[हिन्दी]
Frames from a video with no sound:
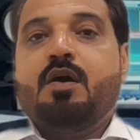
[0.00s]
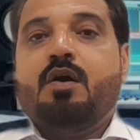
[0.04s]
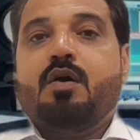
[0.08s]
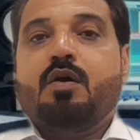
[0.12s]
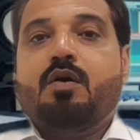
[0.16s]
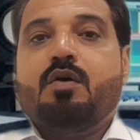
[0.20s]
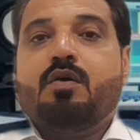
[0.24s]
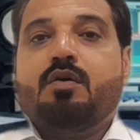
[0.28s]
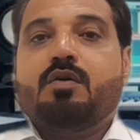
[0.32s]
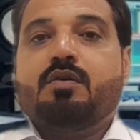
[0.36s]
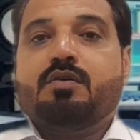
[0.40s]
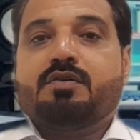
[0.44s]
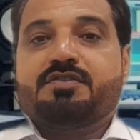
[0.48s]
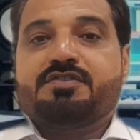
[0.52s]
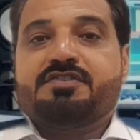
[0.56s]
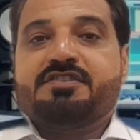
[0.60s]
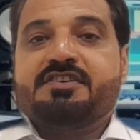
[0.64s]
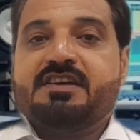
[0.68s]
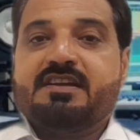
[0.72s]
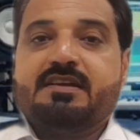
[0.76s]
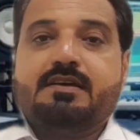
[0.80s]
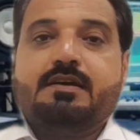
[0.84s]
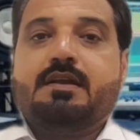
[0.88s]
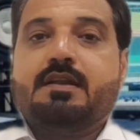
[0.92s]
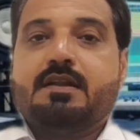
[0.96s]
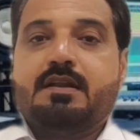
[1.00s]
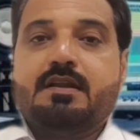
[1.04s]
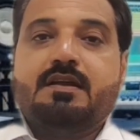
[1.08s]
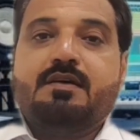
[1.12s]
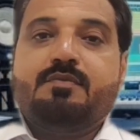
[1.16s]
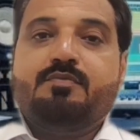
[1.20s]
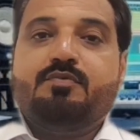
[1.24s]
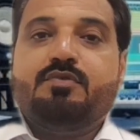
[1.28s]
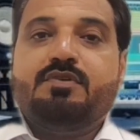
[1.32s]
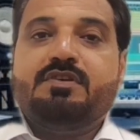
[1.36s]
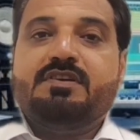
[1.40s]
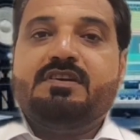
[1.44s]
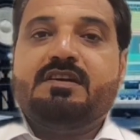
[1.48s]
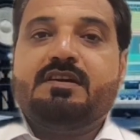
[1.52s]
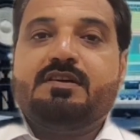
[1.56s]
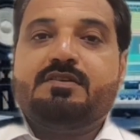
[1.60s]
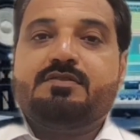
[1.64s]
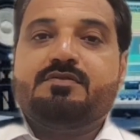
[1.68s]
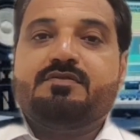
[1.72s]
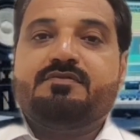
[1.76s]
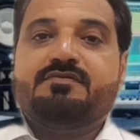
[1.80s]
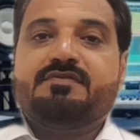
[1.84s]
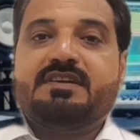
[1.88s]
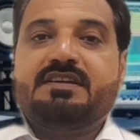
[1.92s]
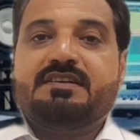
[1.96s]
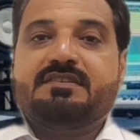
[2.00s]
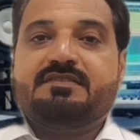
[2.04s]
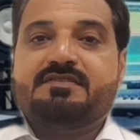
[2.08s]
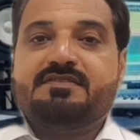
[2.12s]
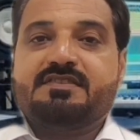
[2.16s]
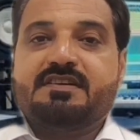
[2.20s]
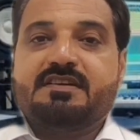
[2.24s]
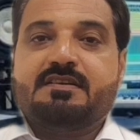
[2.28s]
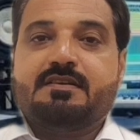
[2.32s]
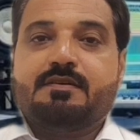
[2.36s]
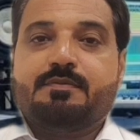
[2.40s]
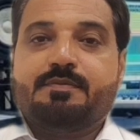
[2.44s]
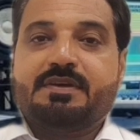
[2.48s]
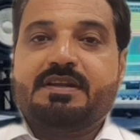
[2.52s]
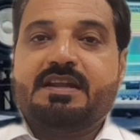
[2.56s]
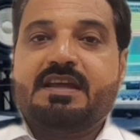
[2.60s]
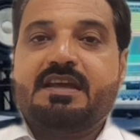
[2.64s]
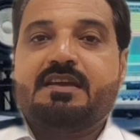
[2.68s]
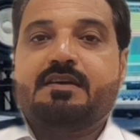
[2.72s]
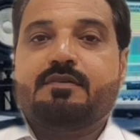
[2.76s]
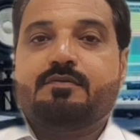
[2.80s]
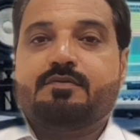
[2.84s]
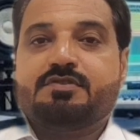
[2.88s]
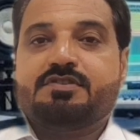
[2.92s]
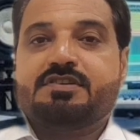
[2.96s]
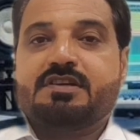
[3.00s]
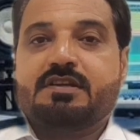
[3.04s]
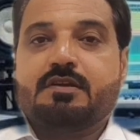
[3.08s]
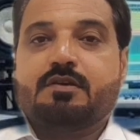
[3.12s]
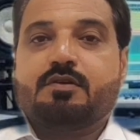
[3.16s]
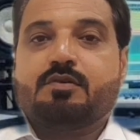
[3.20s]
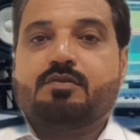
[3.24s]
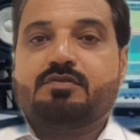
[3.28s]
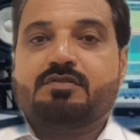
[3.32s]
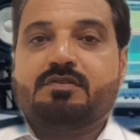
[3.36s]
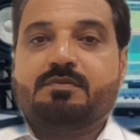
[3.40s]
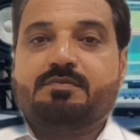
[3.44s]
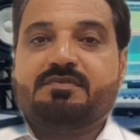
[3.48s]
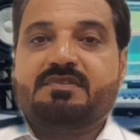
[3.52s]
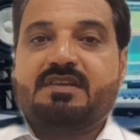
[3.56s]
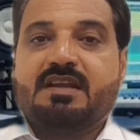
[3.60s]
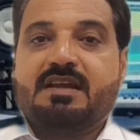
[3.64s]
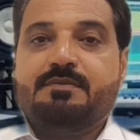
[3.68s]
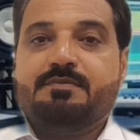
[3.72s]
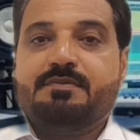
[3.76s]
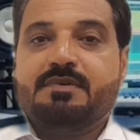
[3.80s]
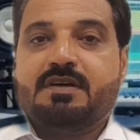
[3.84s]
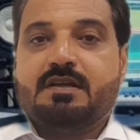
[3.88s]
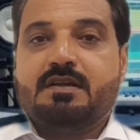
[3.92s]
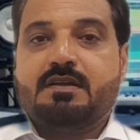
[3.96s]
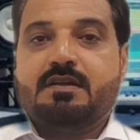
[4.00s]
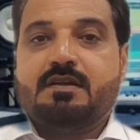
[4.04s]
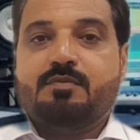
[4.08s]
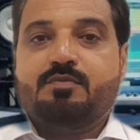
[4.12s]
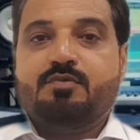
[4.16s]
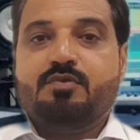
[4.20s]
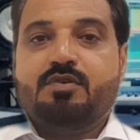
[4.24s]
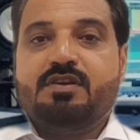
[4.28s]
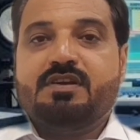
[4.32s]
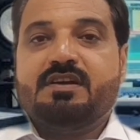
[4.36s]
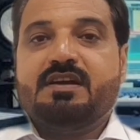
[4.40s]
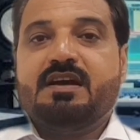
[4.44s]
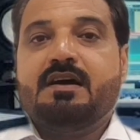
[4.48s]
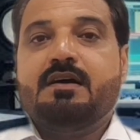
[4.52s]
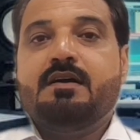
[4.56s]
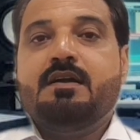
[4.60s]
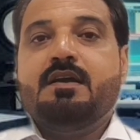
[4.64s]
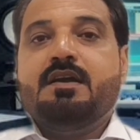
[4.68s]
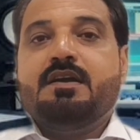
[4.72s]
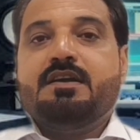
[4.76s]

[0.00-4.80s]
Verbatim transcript: और शेयर करना ना भूलिएगा जो फ्रेंड्स चैनल पे नए हैं वो चैनल को सब्सक्राइब करना ना भूलिएगा